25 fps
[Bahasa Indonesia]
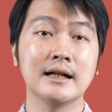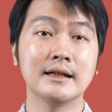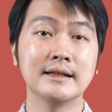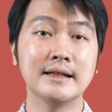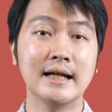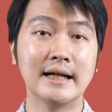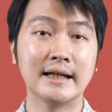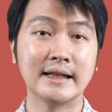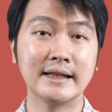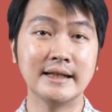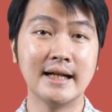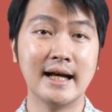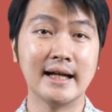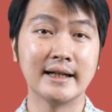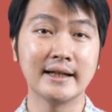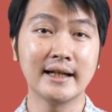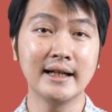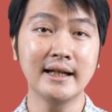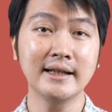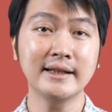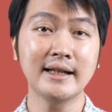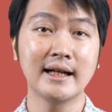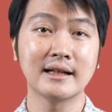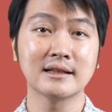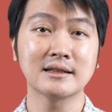dari
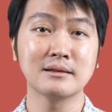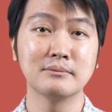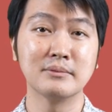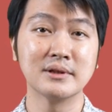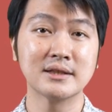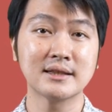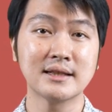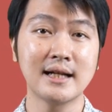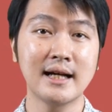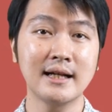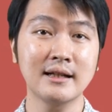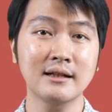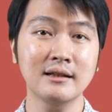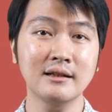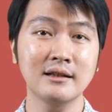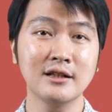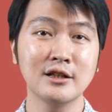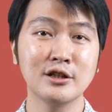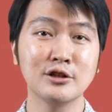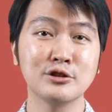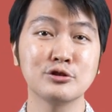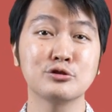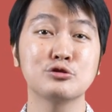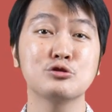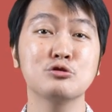dana yang sebesar
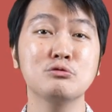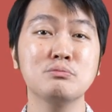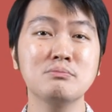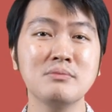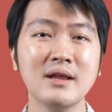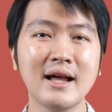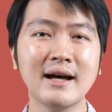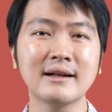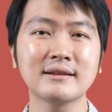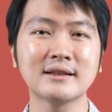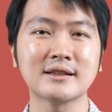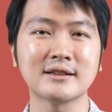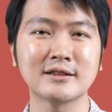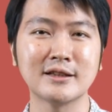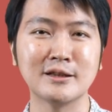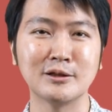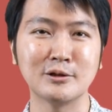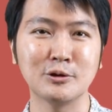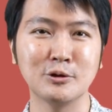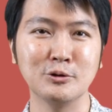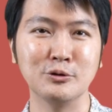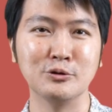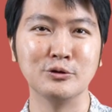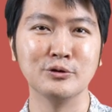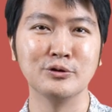jumlah
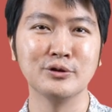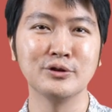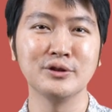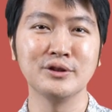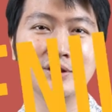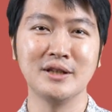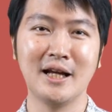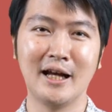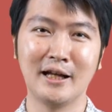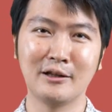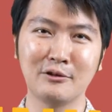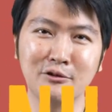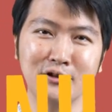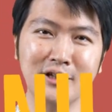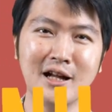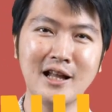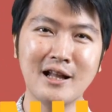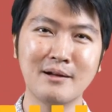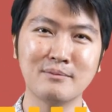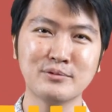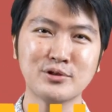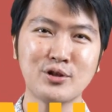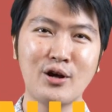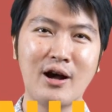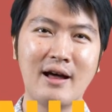tertentu, yaitu
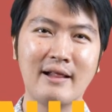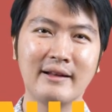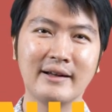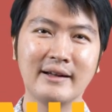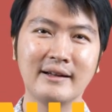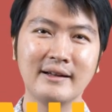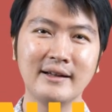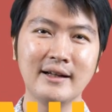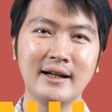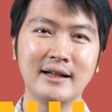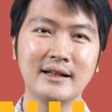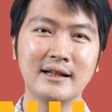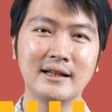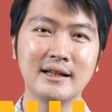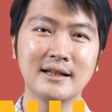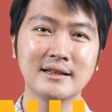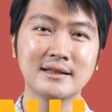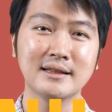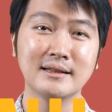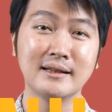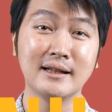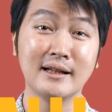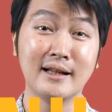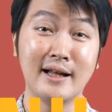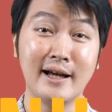dalam soal ini adalah
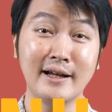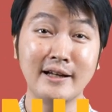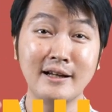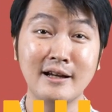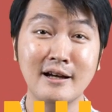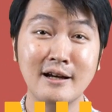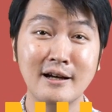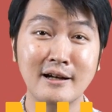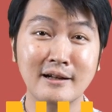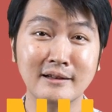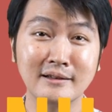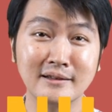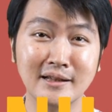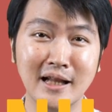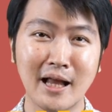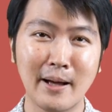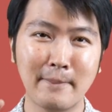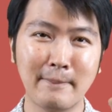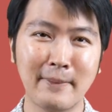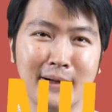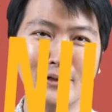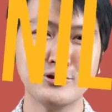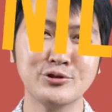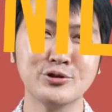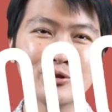senilai
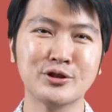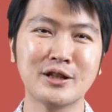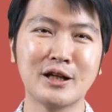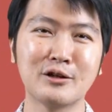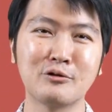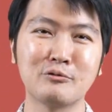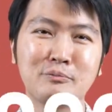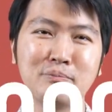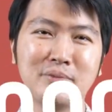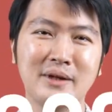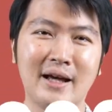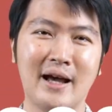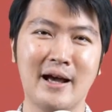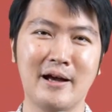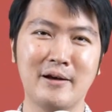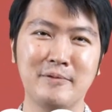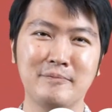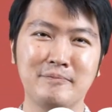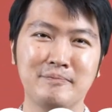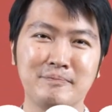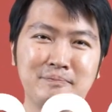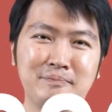8 juta rupiah.